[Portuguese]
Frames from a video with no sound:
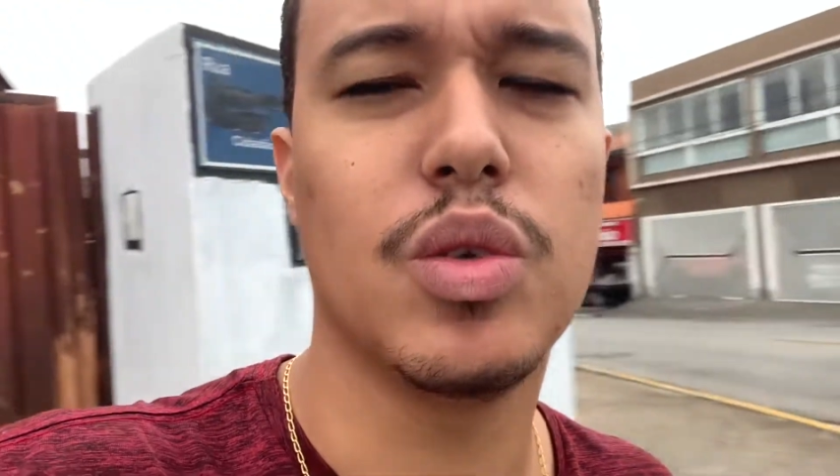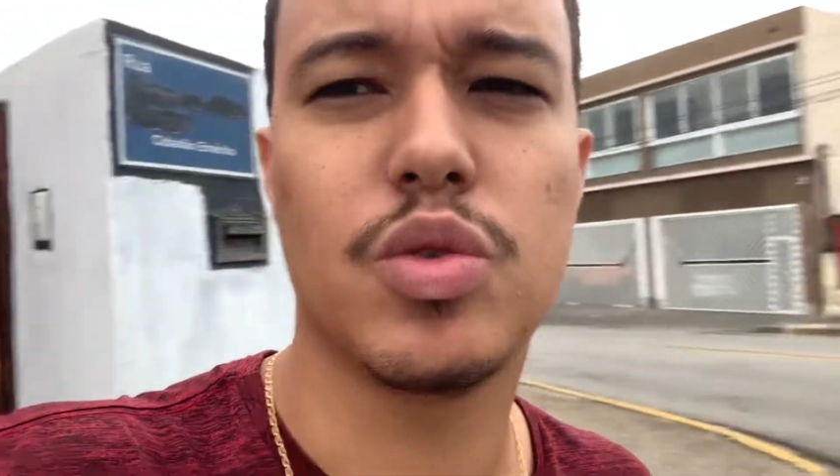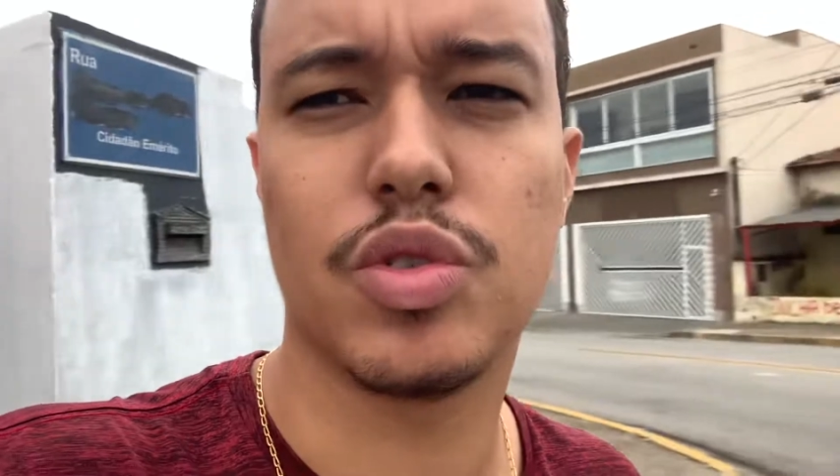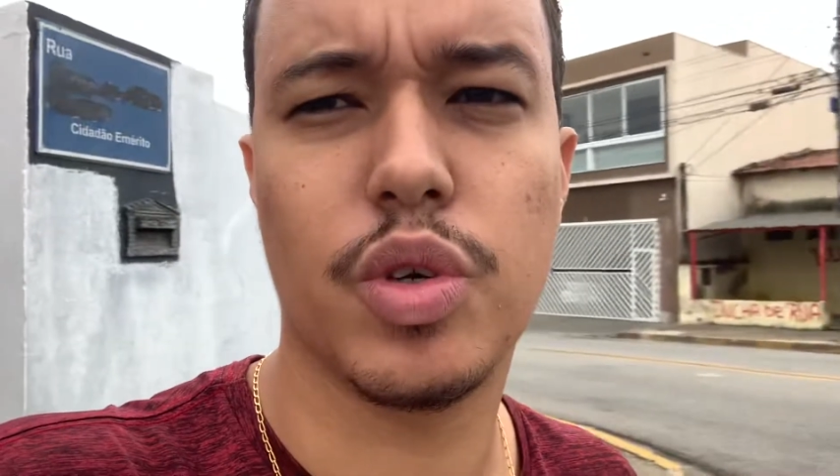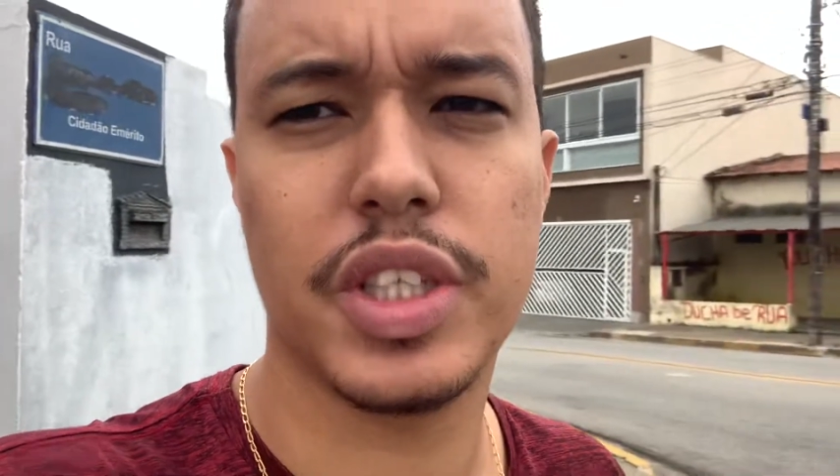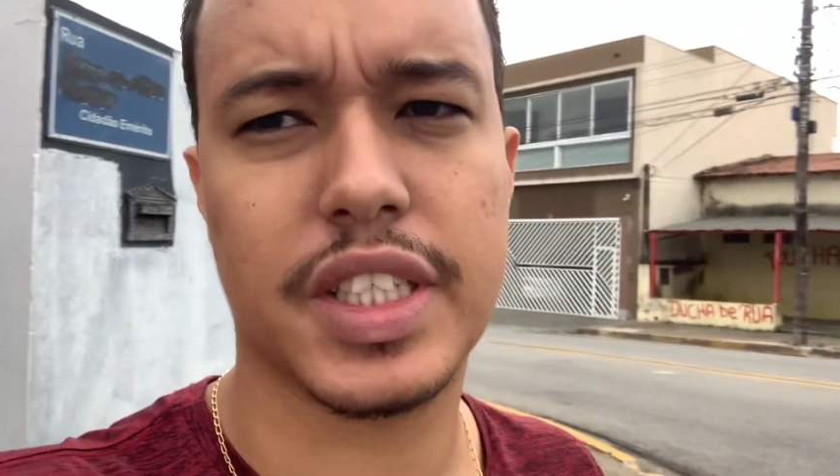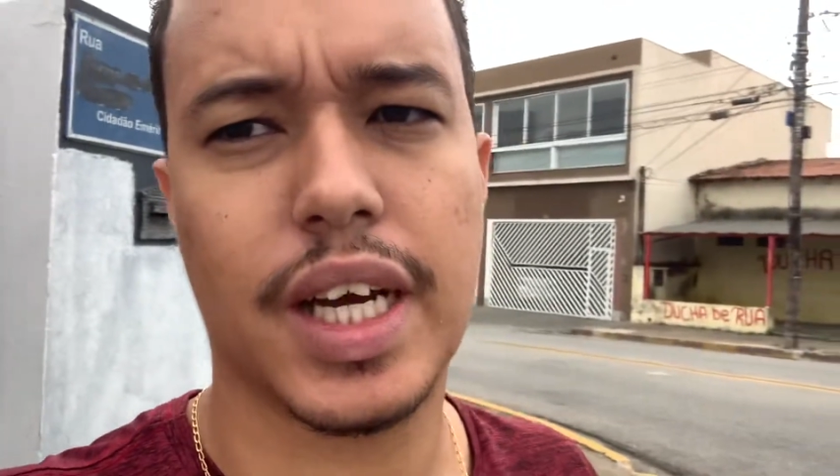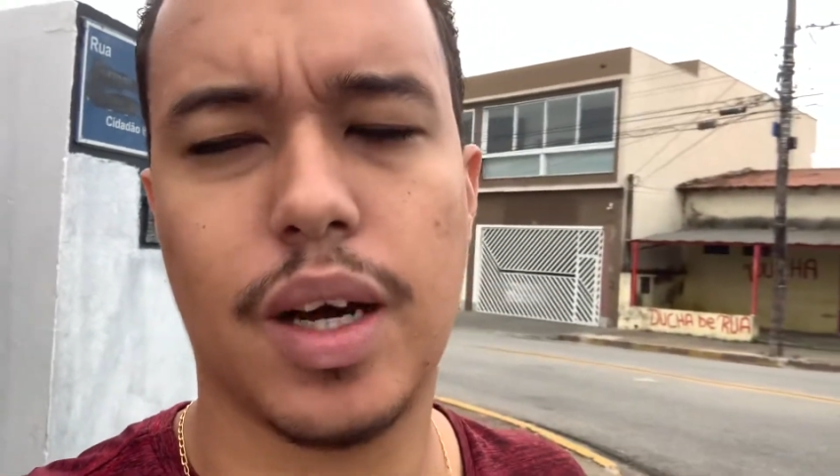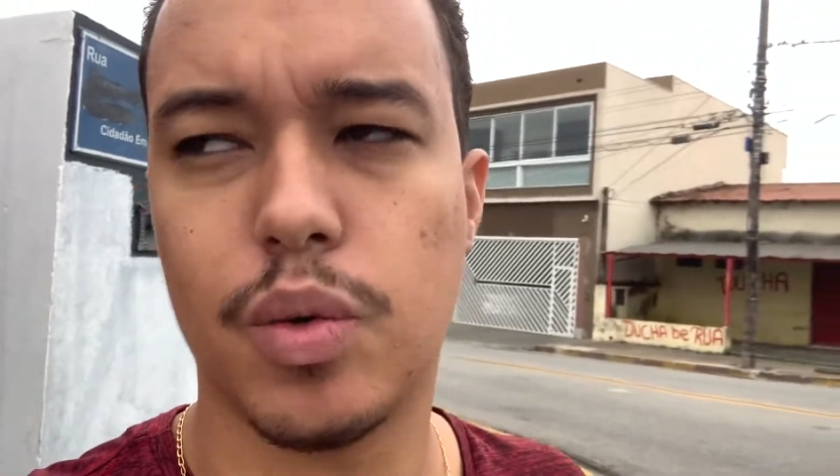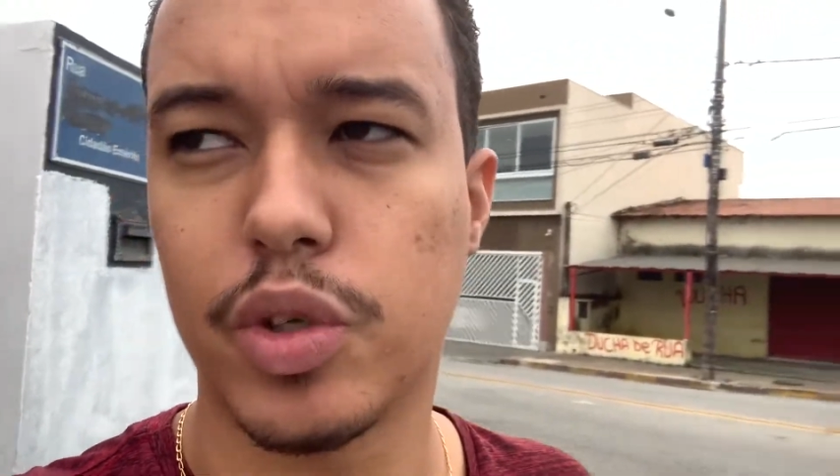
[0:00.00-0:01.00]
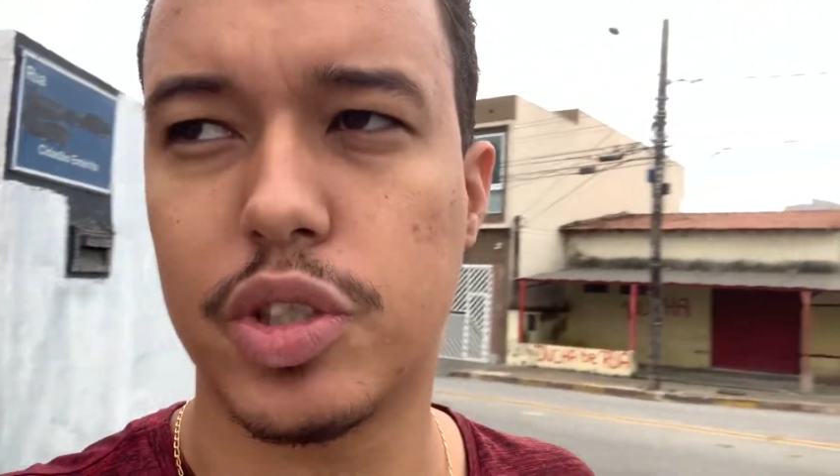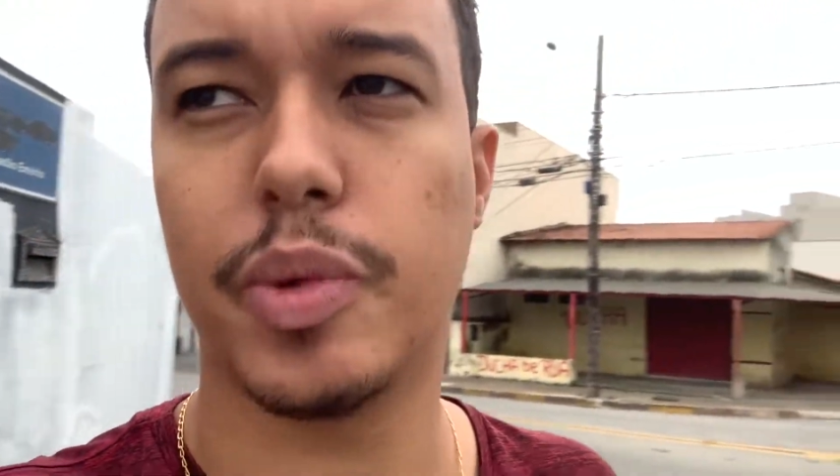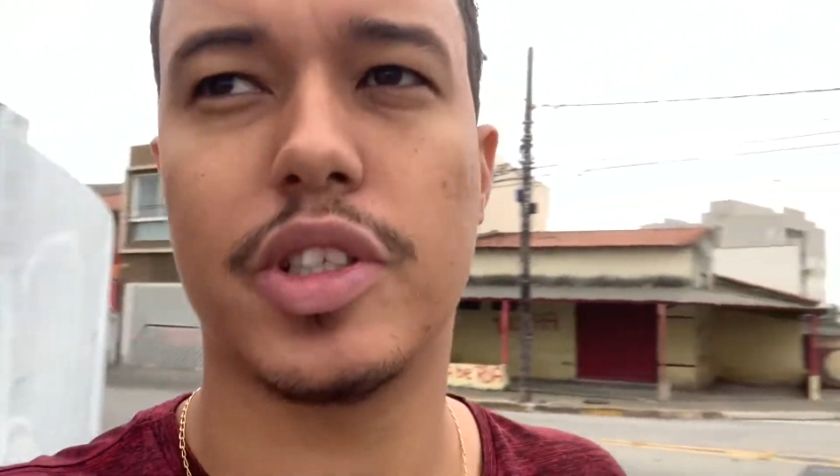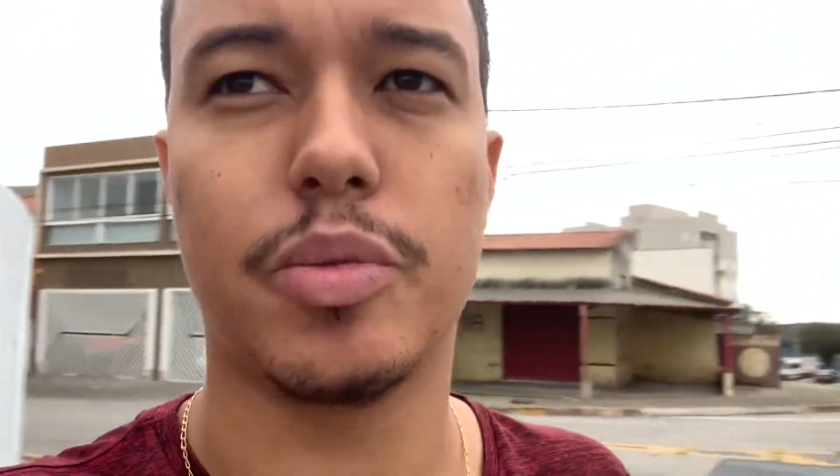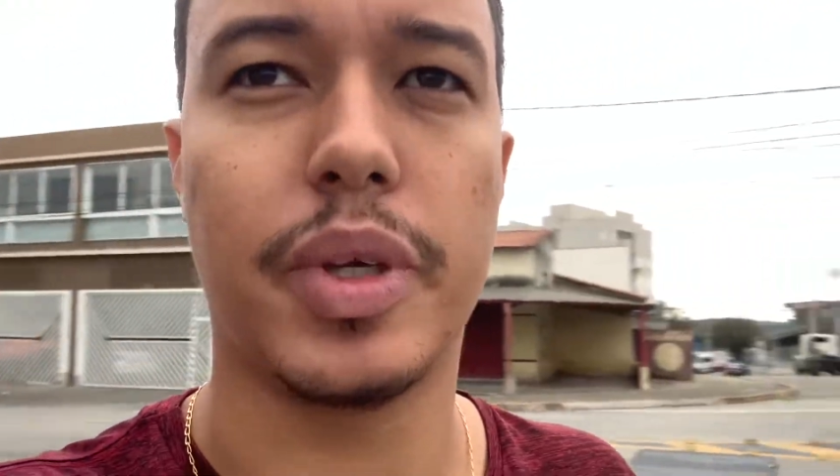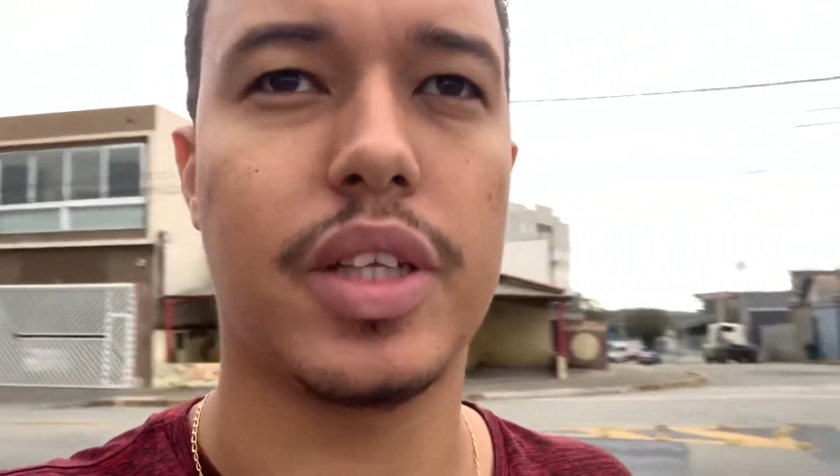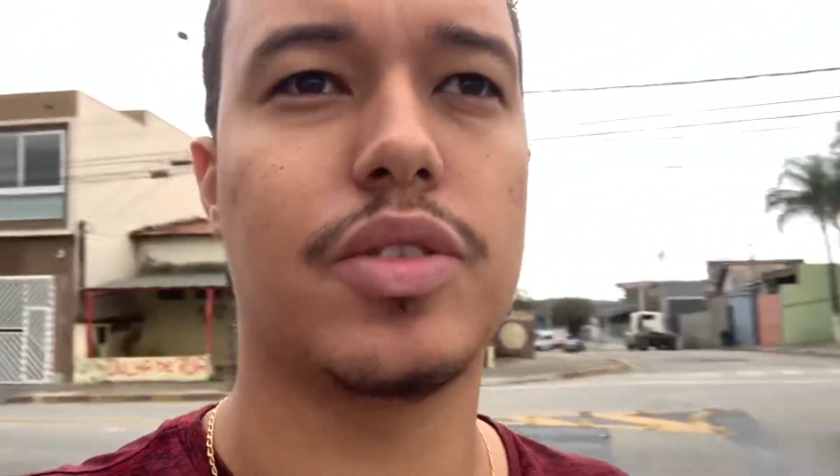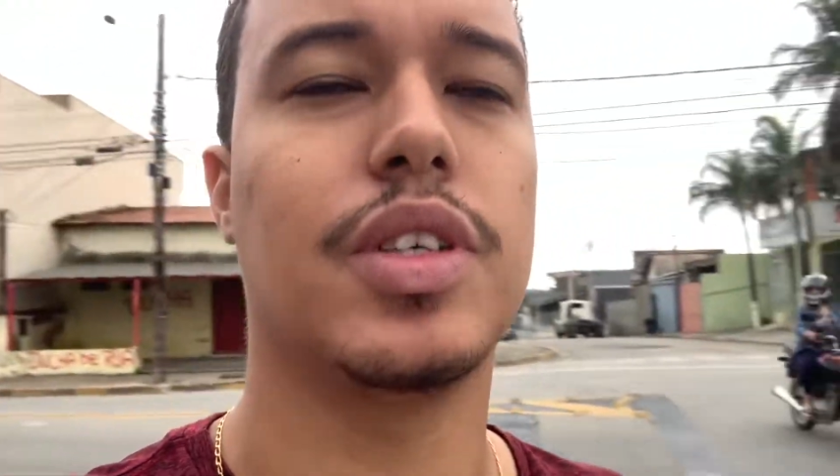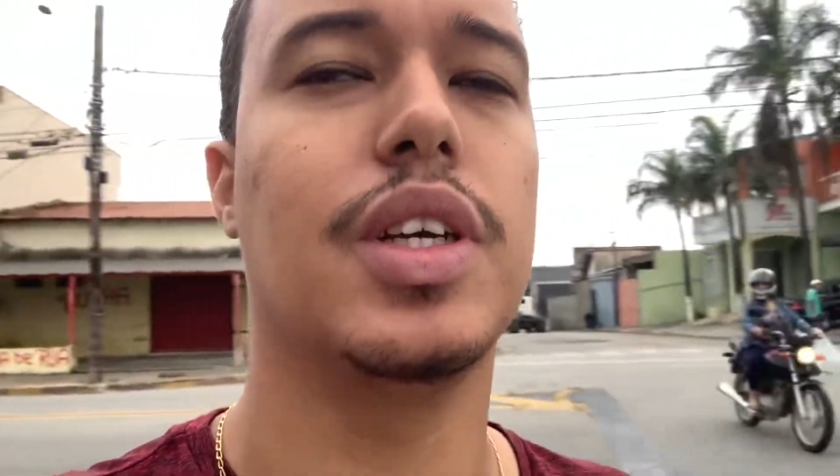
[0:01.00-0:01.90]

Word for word: uns 2k hoje mais ou menos